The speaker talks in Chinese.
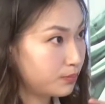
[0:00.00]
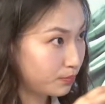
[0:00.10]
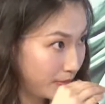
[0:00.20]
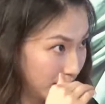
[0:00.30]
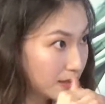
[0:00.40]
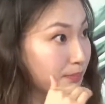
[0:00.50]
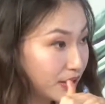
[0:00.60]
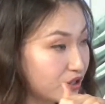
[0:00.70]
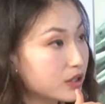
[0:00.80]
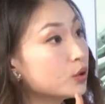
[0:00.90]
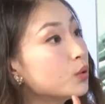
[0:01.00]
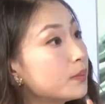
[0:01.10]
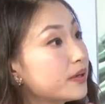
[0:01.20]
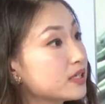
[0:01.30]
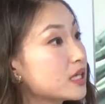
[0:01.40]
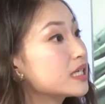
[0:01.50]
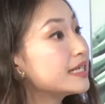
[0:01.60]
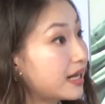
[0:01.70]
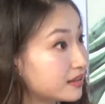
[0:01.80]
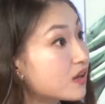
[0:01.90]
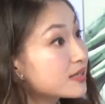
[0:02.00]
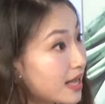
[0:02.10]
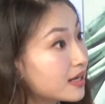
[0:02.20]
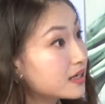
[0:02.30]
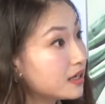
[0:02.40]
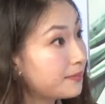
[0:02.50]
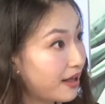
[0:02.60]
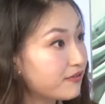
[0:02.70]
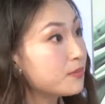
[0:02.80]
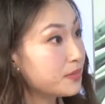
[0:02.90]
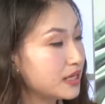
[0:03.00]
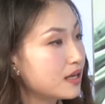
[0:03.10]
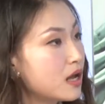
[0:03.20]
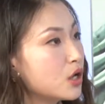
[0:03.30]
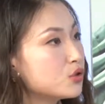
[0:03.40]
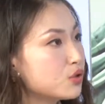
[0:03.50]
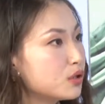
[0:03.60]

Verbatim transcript: 美金本身通货膨胀是两到三个百分比，所以